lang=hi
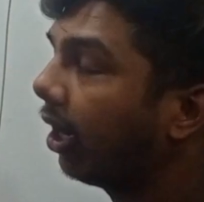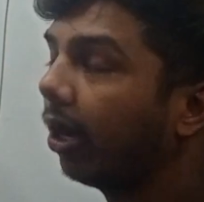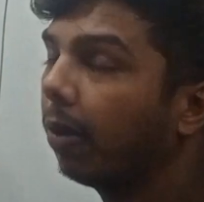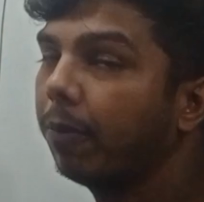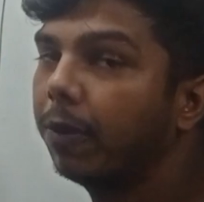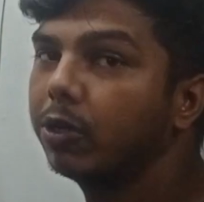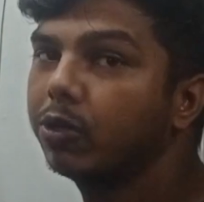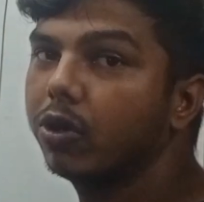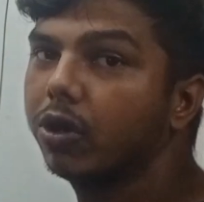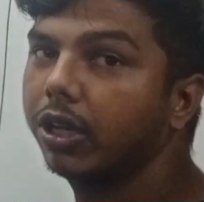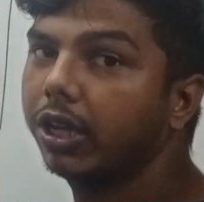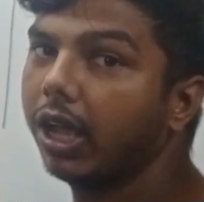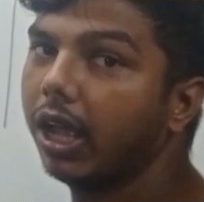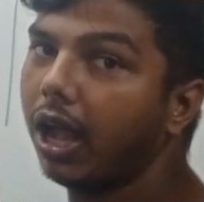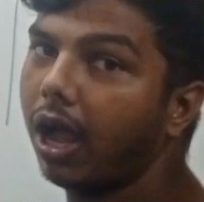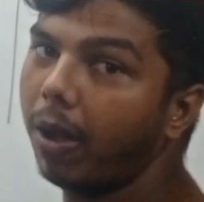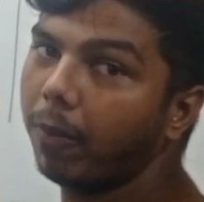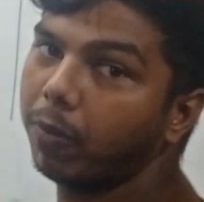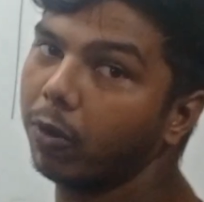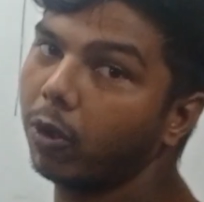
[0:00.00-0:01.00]
इस चैनल पर जुड़
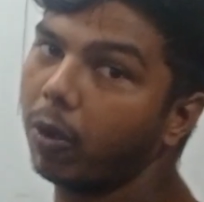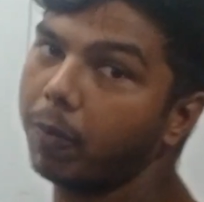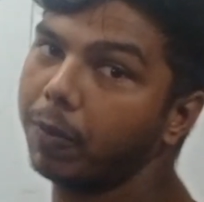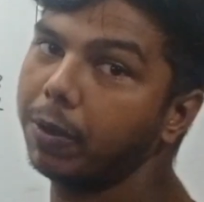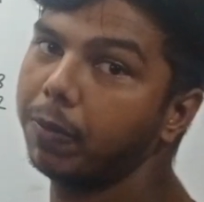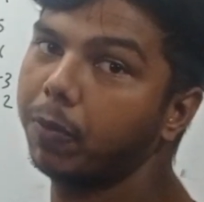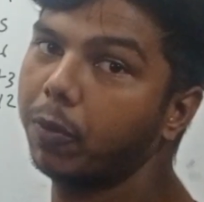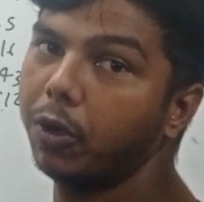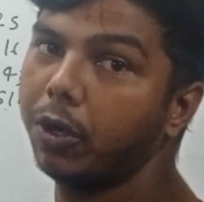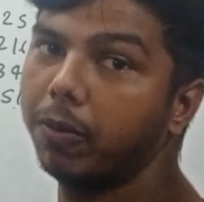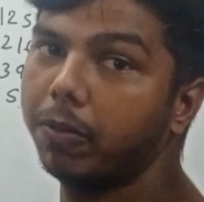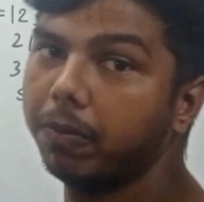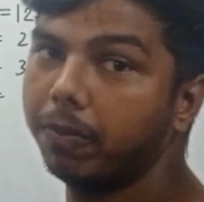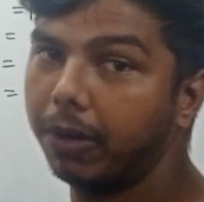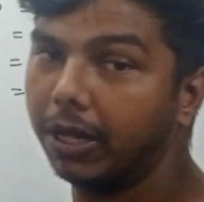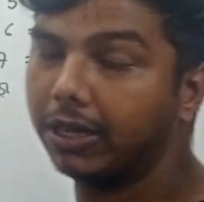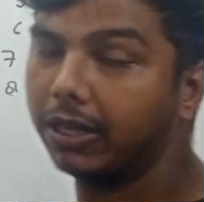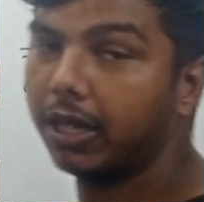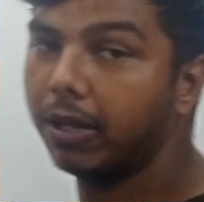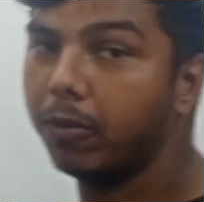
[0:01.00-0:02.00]
के आप लोग अपनी पूरी
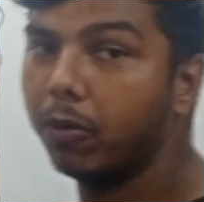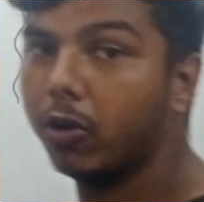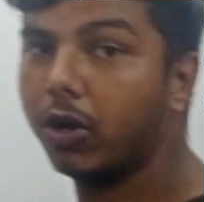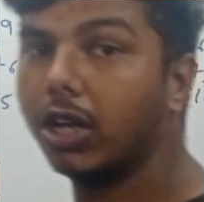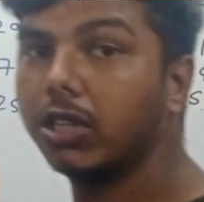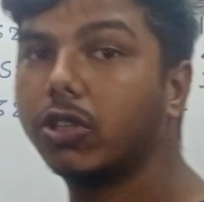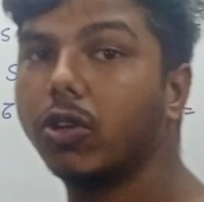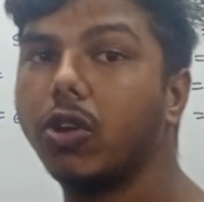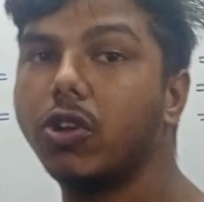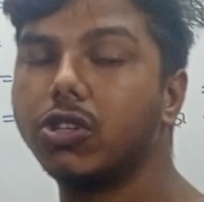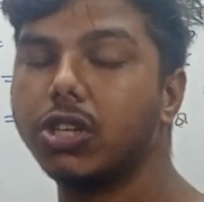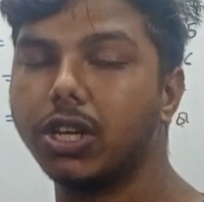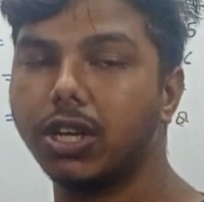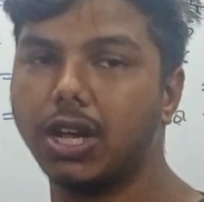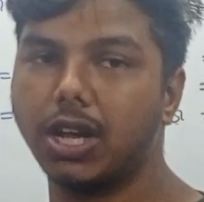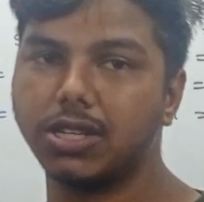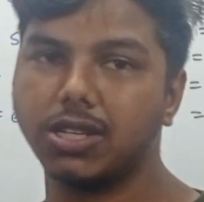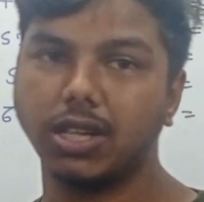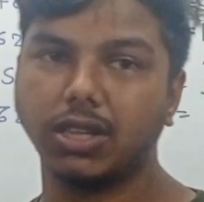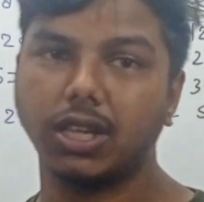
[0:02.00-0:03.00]
मैथ की बुक का
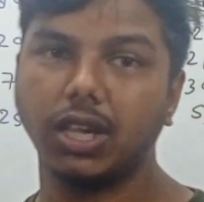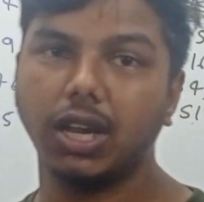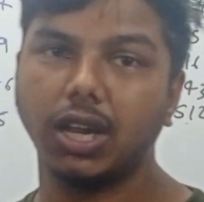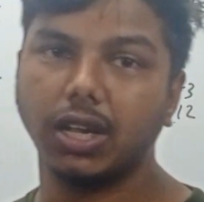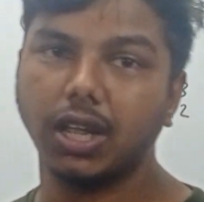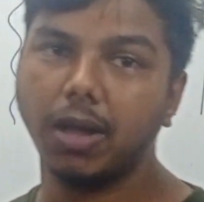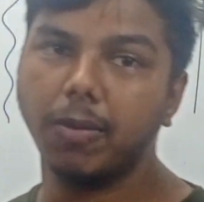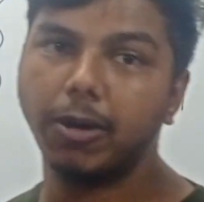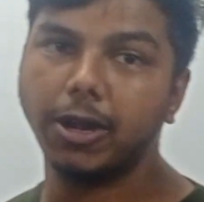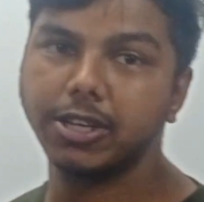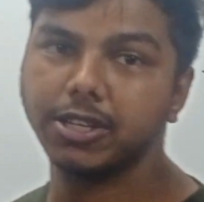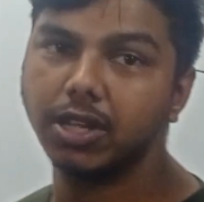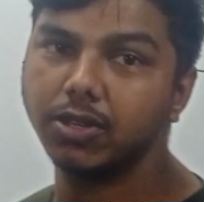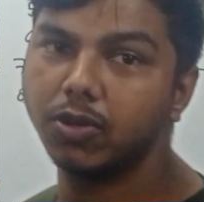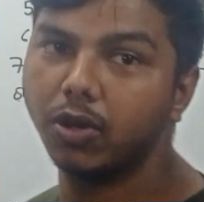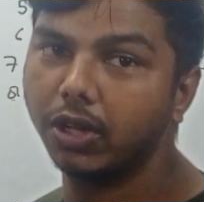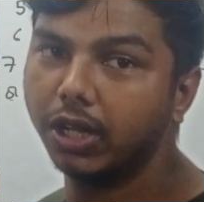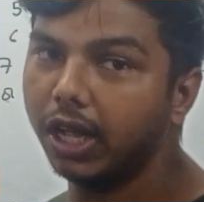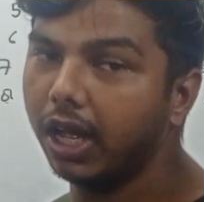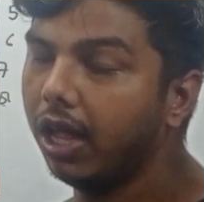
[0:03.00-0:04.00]
सोल्यूशन कर सकते रखे हमारे
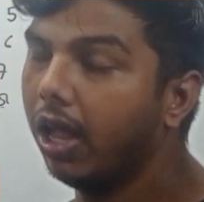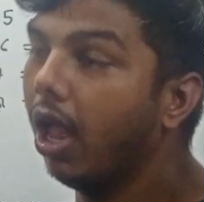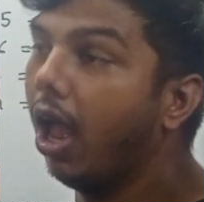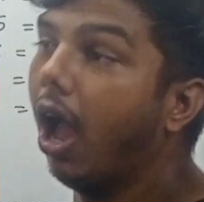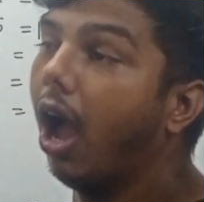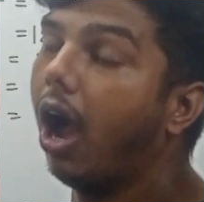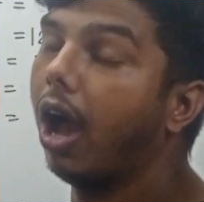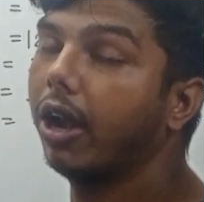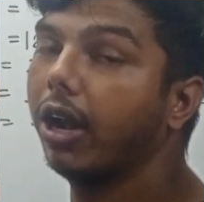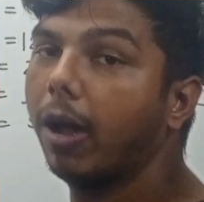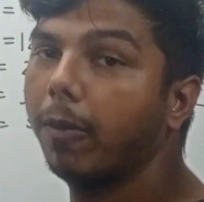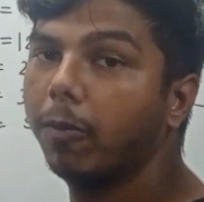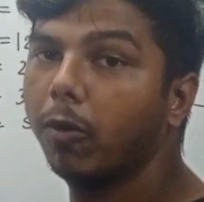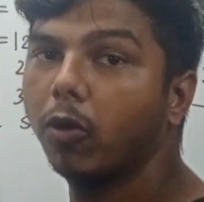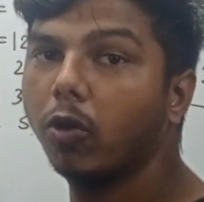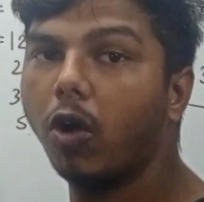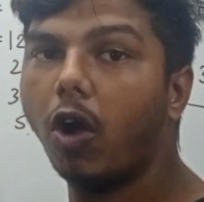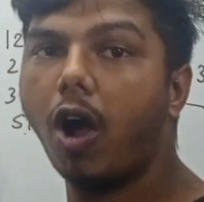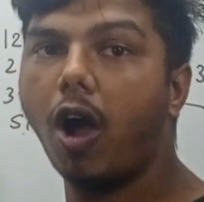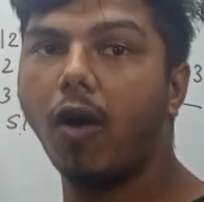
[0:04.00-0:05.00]
साथ जुड़ के और
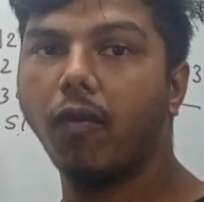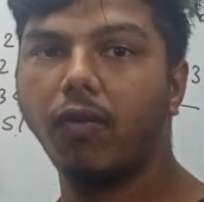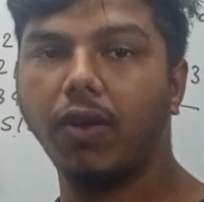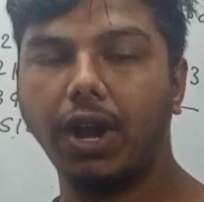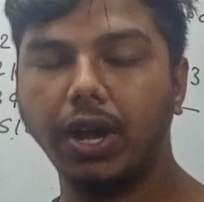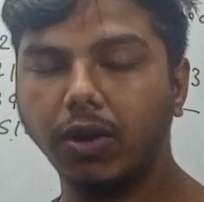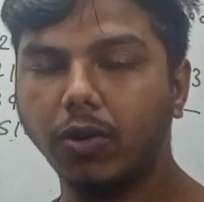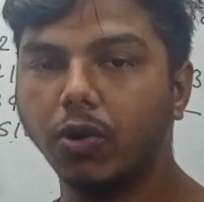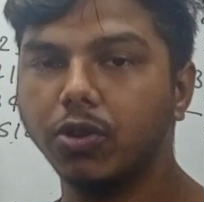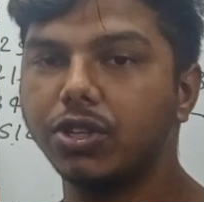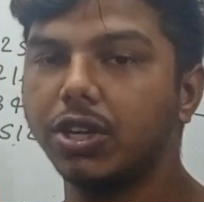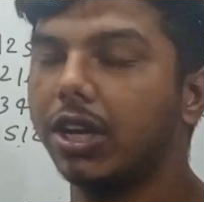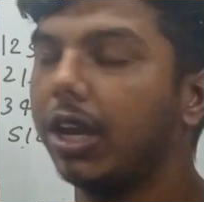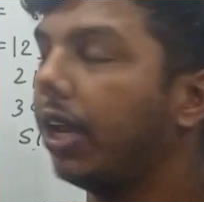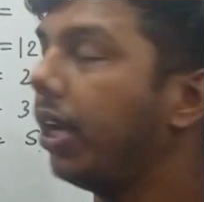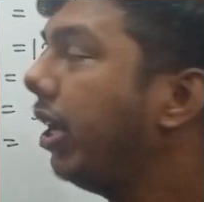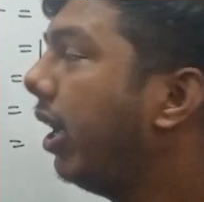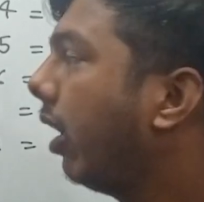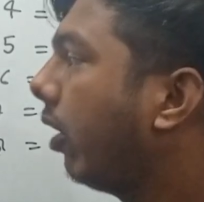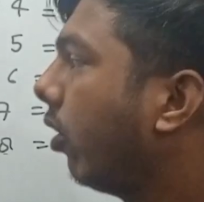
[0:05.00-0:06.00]
आप लोगों को ऑफलाइन
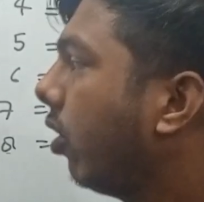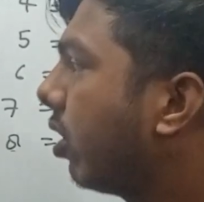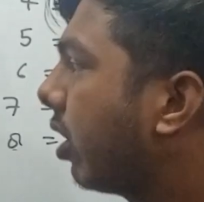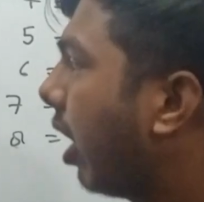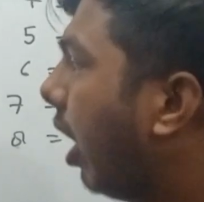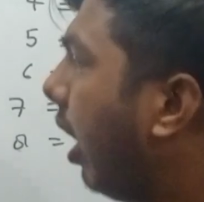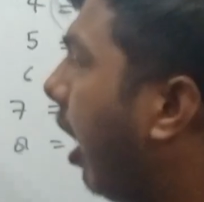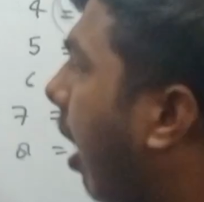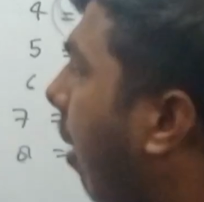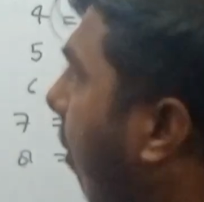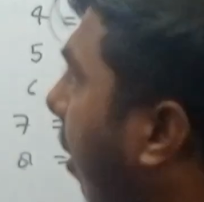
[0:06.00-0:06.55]
कोचिंग लेनी है तो उसके